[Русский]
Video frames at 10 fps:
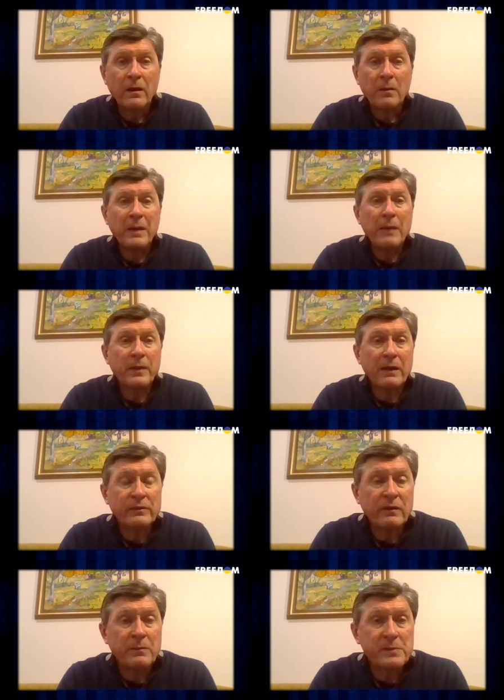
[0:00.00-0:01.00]
Мы
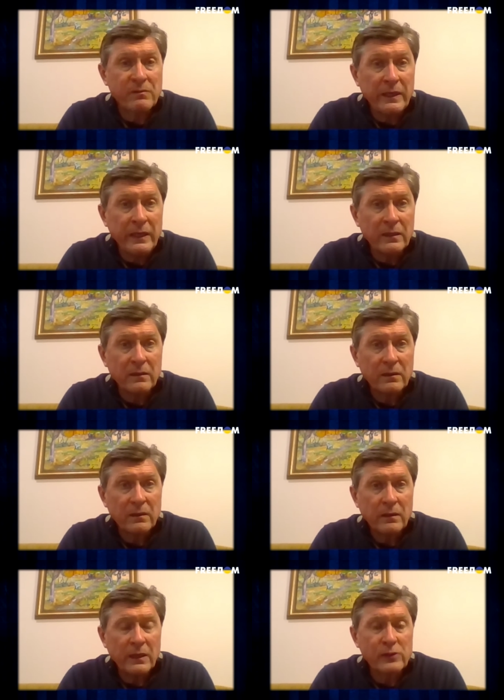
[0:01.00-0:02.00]
оправдываем своих
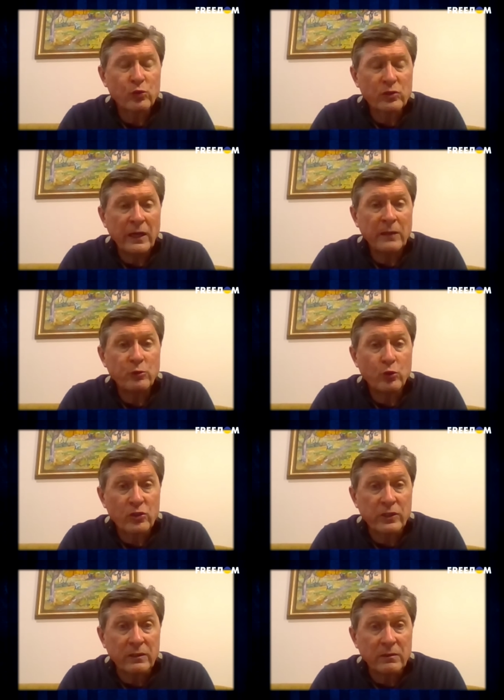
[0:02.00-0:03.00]
и осуждаем
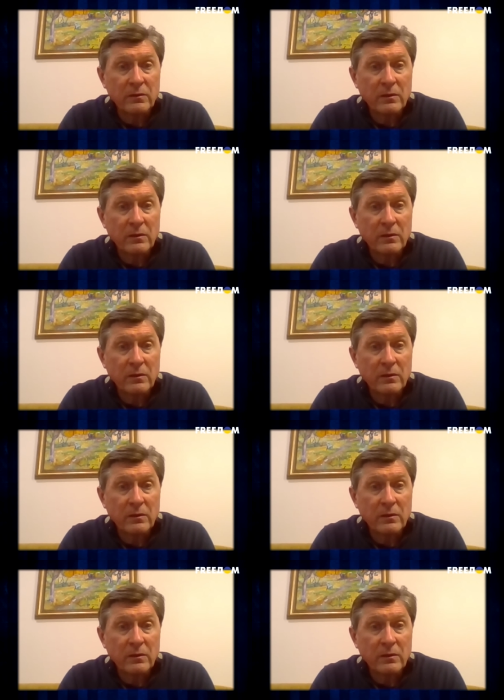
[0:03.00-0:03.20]
чужих.